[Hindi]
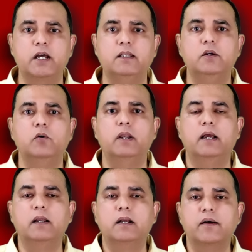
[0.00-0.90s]
शादी को
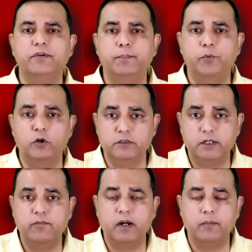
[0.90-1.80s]
लेकर काफ़ी
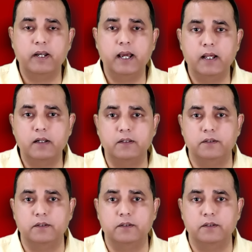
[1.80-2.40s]
पॉजिटिव खबरें आ रही